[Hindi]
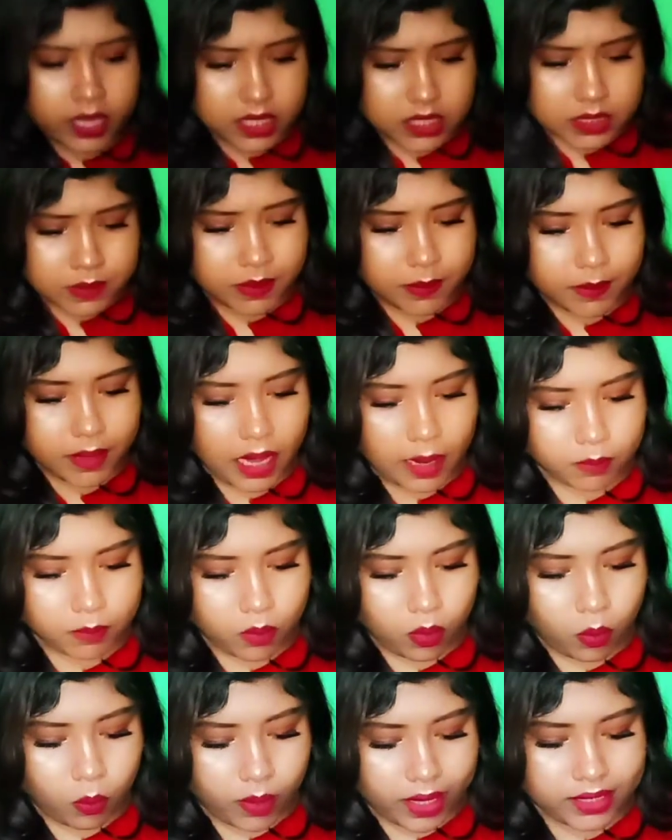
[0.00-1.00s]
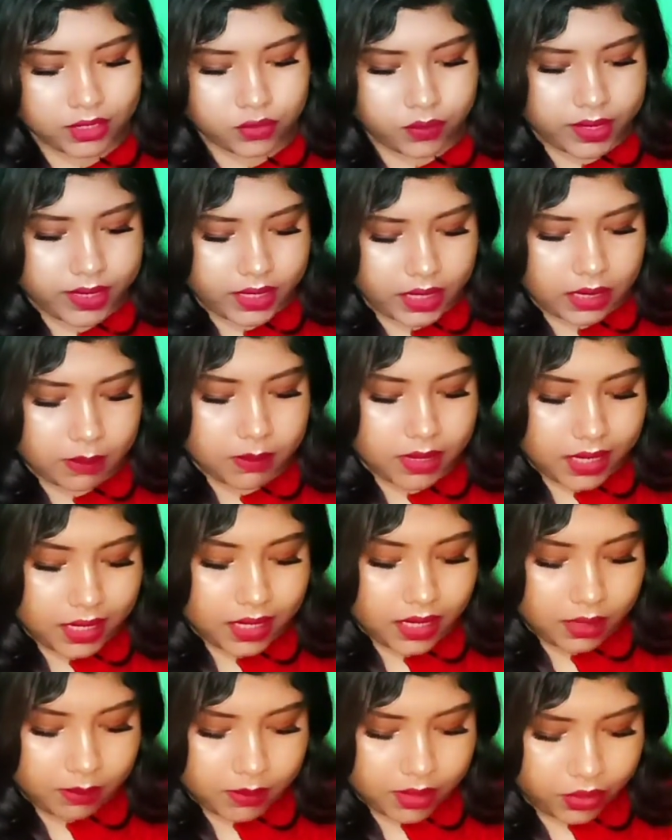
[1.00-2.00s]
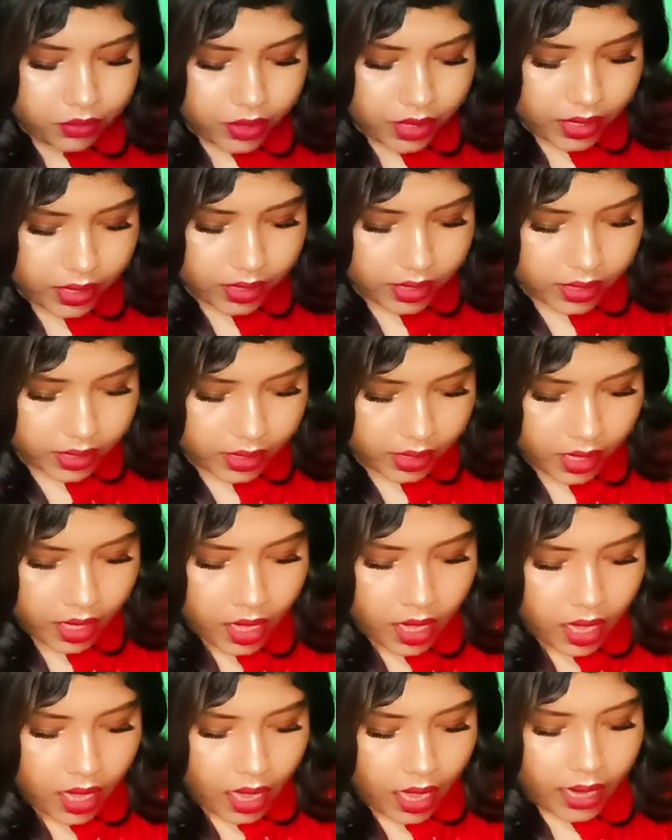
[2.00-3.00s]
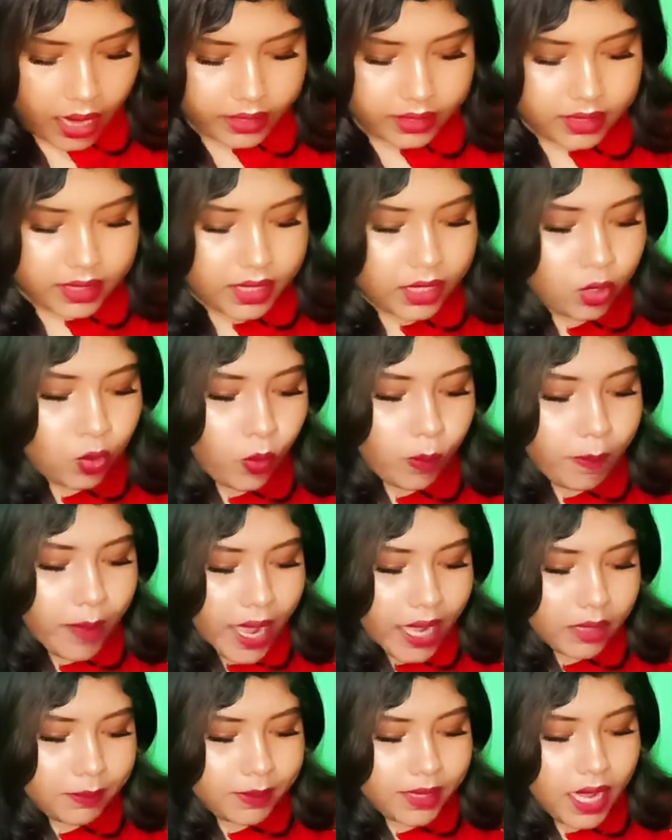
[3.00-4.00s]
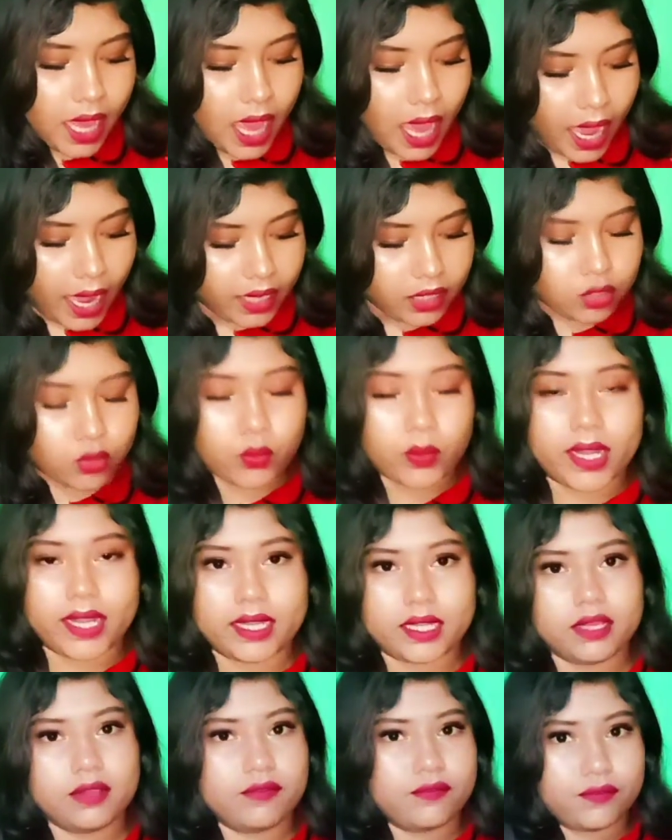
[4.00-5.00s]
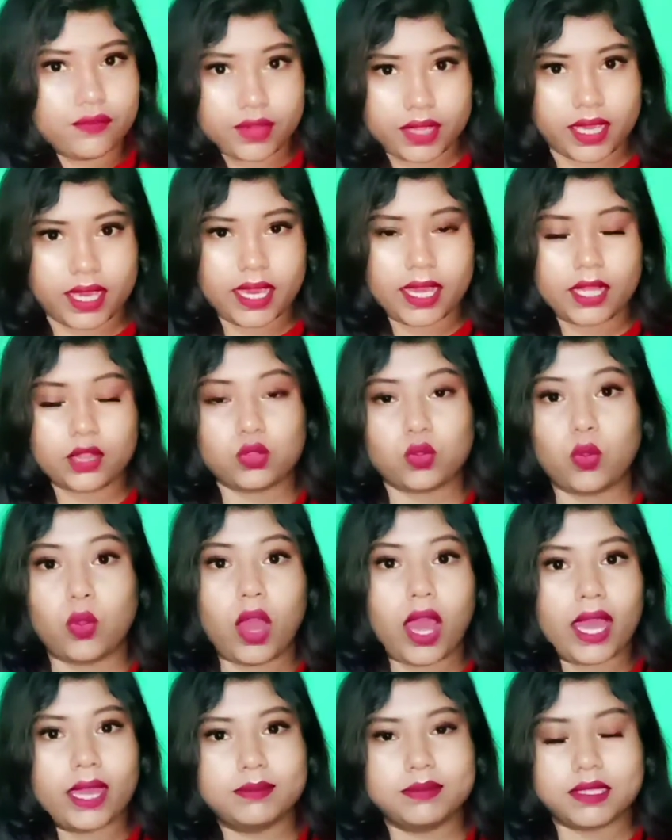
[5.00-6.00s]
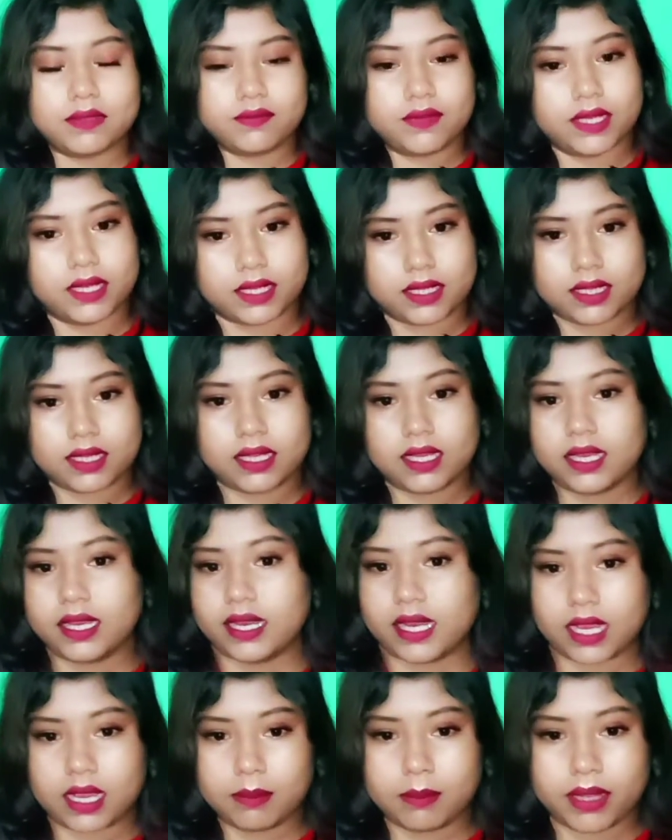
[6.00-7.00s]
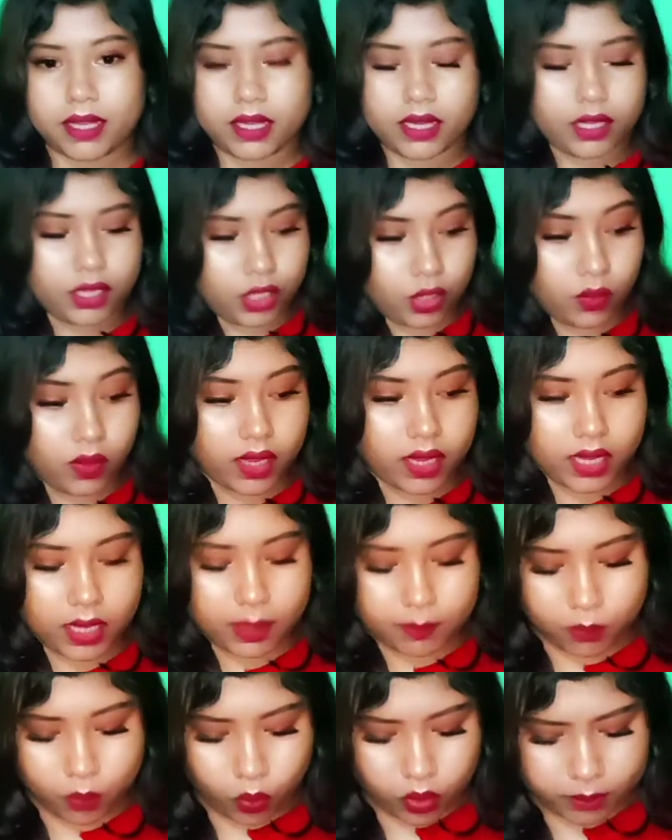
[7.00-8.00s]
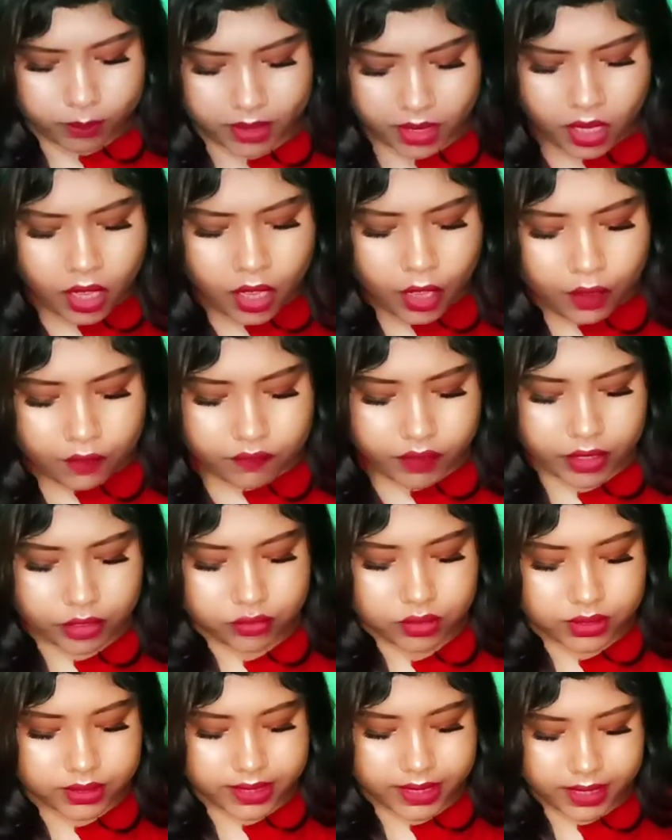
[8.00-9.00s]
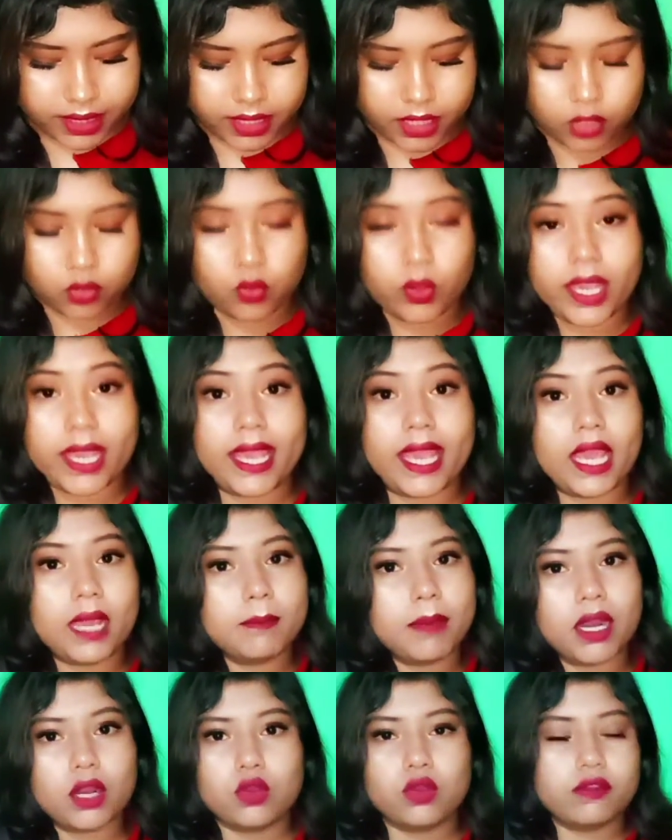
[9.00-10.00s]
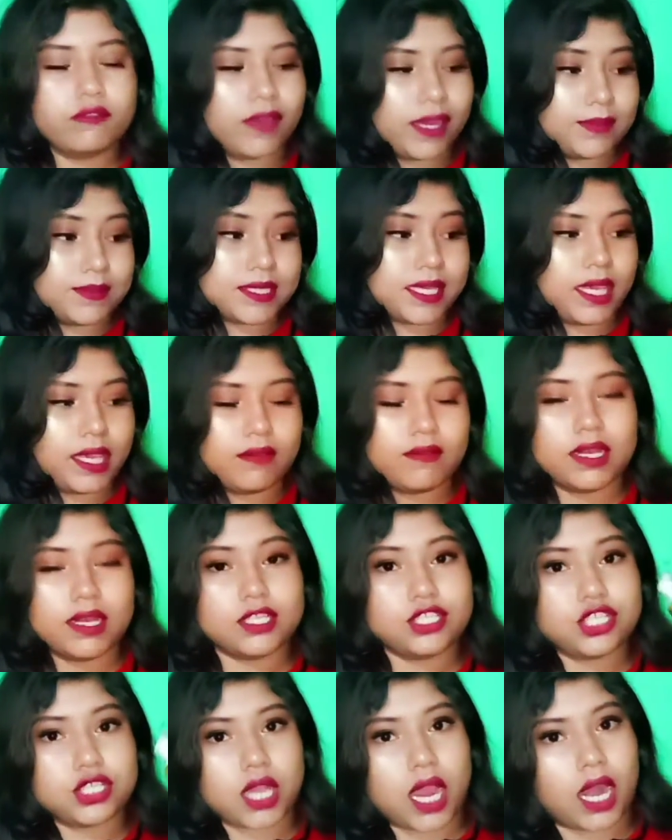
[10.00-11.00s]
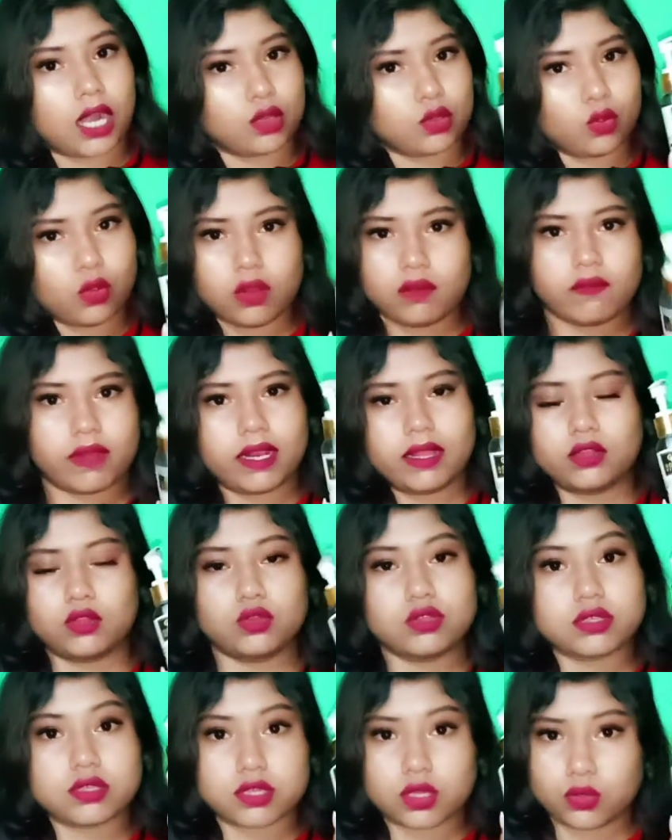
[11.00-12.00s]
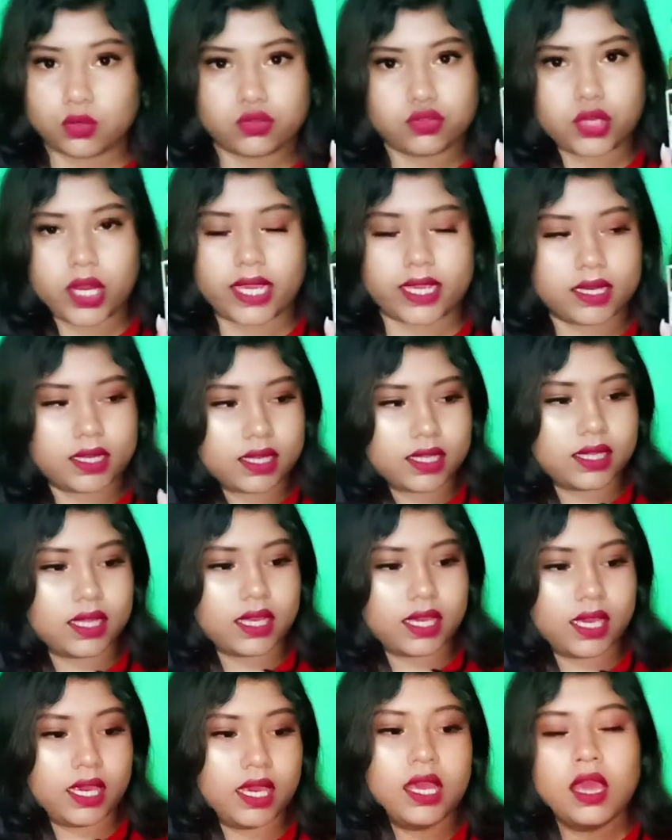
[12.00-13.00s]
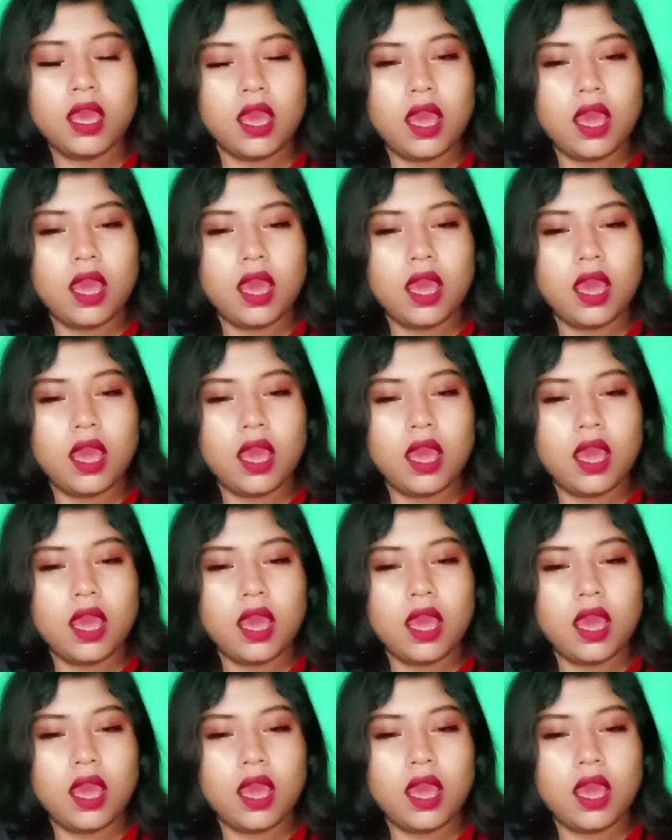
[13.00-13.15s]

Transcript: इसमें भी आपको 120 ट्वेंटी ही मिल रहा है एंड ये नो पैराबिन एंड क्रुएल्टी फ्री है तो आई एम डेफिनेटली रिकमेंडेड यू अगर आप कोई भी फेस वॉश देख रहे हैं तो एक बार गुड वाइब्स की ये वाला चारकोल वाला तो जरूर ट्राई करके देखें